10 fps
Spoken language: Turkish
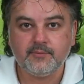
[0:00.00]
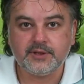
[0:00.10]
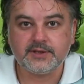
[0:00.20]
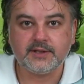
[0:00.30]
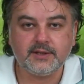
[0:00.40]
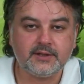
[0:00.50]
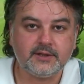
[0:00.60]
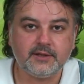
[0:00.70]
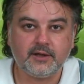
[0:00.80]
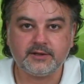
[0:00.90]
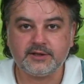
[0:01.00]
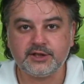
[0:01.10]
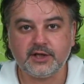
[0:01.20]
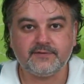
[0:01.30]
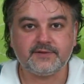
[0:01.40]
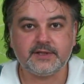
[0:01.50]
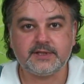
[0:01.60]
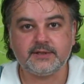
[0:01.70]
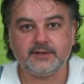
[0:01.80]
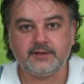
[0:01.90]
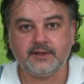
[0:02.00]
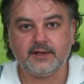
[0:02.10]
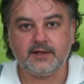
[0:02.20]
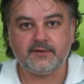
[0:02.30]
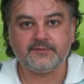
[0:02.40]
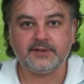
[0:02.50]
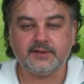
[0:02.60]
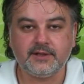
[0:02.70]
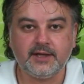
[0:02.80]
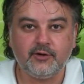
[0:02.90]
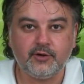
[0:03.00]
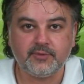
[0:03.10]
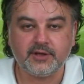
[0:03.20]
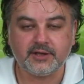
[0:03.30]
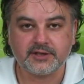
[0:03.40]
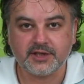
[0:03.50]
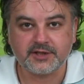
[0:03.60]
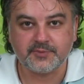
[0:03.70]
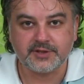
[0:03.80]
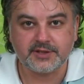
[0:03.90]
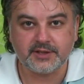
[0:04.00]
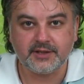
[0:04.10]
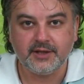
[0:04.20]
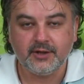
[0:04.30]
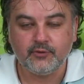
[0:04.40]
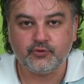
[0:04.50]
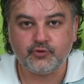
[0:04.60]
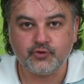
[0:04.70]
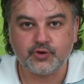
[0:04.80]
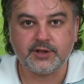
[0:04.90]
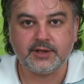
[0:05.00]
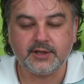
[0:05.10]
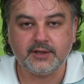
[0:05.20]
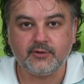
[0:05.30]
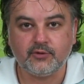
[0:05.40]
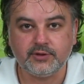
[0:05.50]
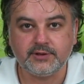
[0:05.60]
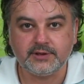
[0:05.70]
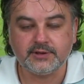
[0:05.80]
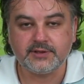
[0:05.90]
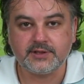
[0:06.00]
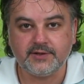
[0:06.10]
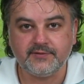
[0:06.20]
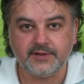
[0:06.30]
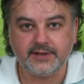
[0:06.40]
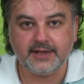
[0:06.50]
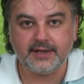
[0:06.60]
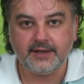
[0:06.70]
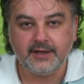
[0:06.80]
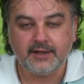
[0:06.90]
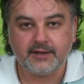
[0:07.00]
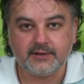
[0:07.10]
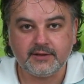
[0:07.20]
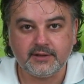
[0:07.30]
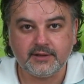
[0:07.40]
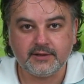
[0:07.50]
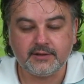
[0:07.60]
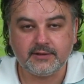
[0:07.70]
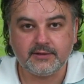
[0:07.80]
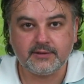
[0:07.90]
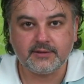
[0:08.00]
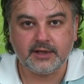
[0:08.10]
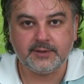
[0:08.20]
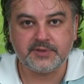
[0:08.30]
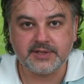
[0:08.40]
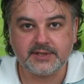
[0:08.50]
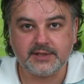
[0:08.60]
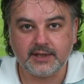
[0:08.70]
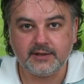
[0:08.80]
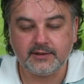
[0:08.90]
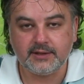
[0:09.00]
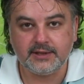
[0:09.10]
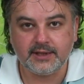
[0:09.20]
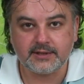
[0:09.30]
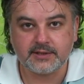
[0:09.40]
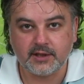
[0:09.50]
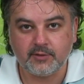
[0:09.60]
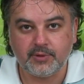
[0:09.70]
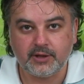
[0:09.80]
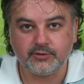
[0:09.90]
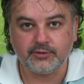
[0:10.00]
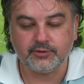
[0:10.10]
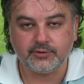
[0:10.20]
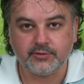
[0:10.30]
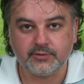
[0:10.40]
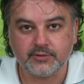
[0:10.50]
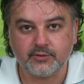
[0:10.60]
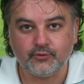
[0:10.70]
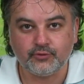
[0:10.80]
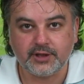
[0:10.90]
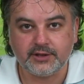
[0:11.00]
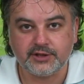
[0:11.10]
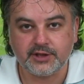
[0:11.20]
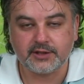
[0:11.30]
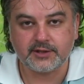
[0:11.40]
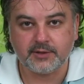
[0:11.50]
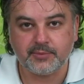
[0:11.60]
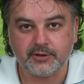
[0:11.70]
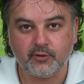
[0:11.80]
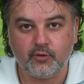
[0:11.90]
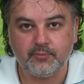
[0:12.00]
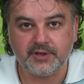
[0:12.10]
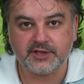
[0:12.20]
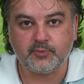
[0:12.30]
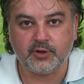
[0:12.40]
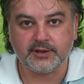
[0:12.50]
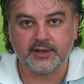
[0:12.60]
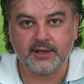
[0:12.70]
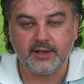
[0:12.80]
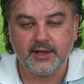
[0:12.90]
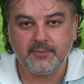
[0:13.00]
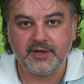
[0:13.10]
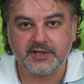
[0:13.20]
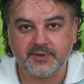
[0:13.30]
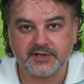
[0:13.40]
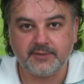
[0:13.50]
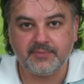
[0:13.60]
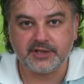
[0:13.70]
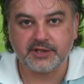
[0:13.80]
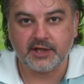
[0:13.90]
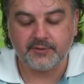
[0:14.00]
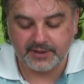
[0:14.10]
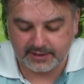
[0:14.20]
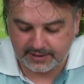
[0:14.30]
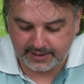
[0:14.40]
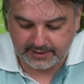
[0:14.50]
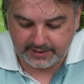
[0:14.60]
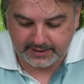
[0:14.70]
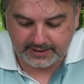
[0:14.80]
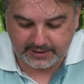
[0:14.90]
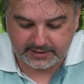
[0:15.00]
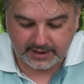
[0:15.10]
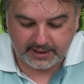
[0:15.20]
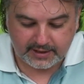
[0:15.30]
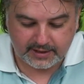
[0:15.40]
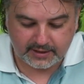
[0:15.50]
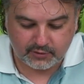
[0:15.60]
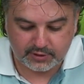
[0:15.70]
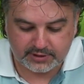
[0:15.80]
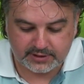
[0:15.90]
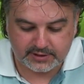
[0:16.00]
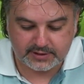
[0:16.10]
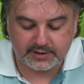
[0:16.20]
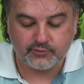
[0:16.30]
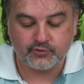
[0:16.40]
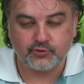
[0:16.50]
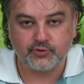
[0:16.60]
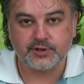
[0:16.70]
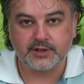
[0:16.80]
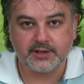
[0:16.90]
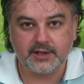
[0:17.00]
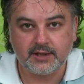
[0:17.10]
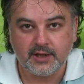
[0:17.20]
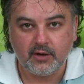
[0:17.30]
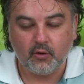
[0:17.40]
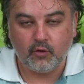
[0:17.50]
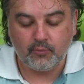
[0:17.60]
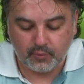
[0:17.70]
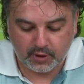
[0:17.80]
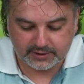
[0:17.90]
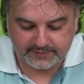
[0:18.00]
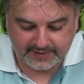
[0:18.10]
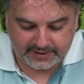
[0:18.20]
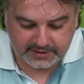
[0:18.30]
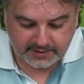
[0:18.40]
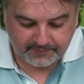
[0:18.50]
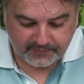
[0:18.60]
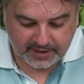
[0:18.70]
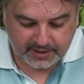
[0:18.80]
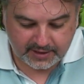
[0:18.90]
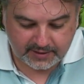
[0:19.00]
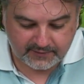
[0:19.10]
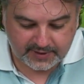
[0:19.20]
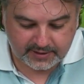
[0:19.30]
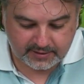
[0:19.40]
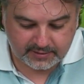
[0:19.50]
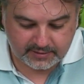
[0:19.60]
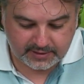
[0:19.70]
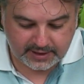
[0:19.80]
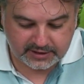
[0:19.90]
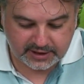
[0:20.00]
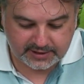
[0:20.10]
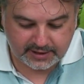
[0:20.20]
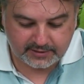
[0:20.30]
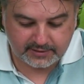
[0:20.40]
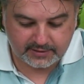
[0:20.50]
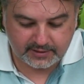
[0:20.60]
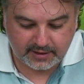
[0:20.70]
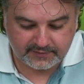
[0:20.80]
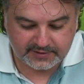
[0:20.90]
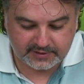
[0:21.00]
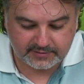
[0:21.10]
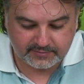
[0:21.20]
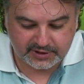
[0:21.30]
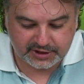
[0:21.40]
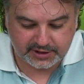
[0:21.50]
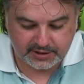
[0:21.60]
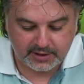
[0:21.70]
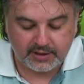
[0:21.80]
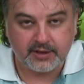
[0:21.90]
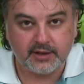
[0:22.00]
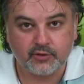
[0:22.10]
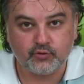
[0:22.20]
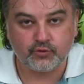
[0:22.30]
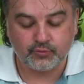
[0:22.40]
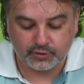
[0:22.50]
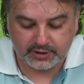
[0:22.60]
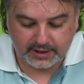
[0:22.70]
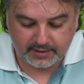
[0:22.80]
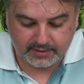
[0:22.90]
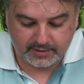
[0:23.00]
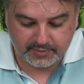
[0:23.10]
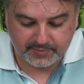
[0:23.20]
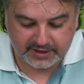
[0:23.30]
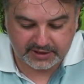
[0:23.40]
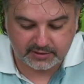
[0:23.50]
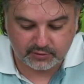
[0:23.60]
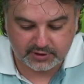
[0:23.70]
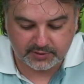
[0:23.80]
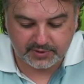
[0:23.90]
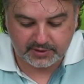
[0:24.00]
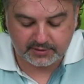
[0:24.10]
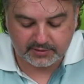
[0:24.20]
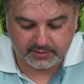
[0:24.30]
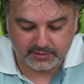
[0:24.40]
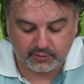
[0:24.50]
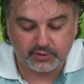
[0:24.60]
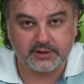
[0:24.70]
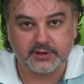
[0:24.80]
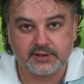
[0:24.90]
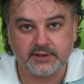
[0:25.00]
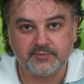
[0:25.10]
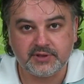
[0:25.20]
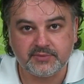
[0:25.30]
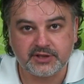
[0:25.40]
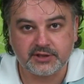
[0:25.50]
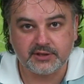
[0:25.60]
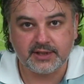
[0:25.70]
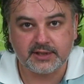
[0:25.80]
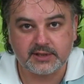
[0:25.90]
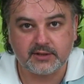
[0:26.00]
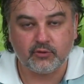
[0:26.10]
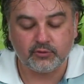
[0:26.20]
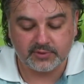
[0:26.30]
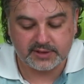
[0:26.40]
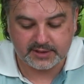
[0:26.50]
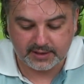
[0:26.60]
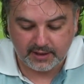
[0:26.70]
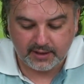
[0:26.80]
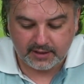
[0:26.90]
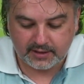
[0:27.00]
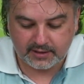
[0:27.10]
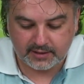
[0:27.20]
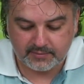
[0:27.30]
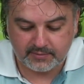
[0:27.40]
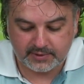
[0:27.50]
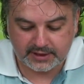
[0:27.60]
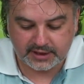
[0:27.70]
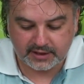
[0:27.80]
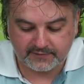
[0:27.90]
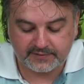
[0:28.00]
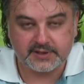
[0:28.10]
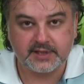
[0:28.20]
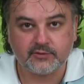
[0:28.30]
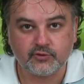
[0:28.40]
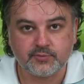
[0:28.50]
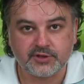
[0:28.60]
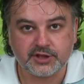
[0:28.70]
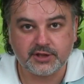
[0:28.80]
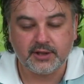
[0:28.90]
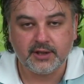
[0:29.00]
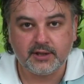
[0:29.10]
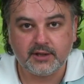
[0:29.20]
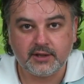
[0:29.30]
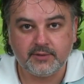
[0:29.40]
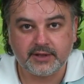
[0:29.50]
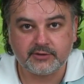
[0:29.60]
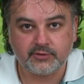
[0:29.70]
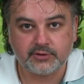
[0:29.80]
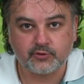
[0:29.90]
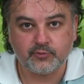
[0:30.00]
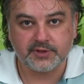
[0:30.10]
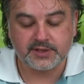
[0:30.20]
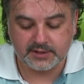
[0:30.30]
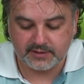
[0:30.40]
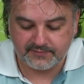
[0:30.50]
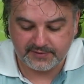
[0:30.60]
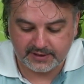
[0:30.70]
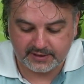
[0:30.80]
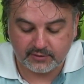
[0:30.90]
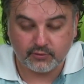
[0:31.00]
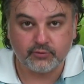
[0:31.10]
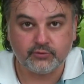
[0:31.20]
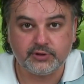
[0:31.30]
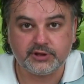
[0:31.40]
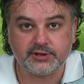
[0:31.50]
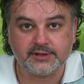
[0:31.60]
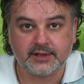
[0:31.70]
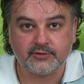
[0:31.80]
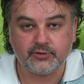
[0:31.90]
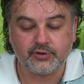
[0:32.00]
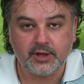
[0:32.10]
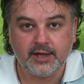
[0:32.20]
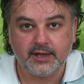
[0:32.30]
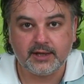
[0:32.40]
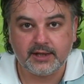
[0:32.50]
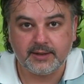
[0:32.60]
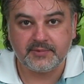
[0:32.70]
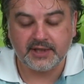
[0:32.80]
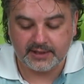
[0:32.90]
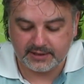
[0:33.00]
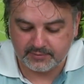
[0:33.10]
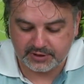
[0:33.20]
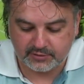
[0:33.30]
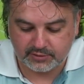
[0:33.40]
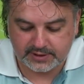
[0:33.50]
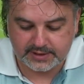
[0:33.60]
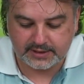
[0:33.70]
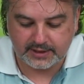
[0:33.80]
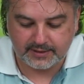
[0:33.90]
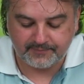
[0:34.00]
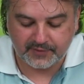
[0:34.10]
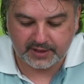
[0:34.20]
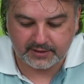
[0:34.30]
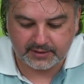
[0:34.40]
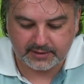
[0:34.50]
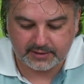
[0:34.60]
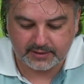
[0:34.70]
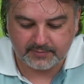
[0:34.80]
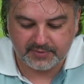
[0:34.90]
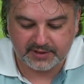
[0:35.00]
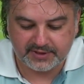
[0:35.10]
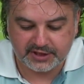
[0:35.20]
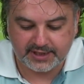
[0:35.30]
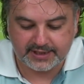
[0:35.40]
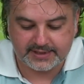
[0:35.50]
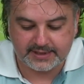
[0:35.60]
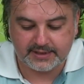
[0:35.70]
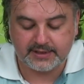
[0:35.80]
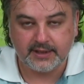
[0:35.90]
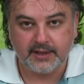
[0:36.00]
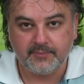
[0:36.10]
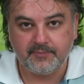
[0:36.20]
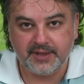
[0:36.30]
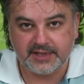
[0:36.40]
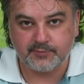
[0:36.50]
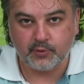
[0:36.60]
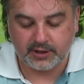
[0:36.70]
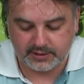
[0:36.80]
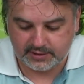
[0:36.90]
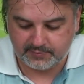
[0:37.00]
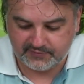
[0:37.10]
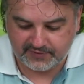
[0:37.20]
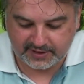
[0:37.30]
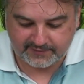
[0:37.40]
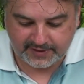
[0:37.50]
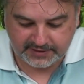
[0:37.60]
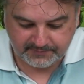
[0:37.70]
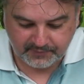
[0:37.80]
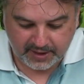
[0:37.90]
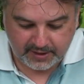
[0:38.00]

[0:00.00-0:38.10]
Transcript: Brezilya Ligi'nin 6. haftasında haftanın en önemli karşılaşması 3. sıradaki Corinthians evinde e, kayıpsız giden lider Sao Paulo'yu e, konuk edecek. Sao Paulo 15 puanda 5 maçta 5 galibiyetle lider. E, Corinthians ise 3. sırada 10 puanı var e, ve e, gerçekten e, haftanın maçı e, durumunda e, bir başka nokta bir e, Corinthians'ın bir maçının eksik olması e, geçen hafta Santos maçı e, Libertadores Kupası finalinde olduğu için Santos e, iptal edilmişti. Dolayısıyla e, bir maçı eksik 5 puanlık bir fark var.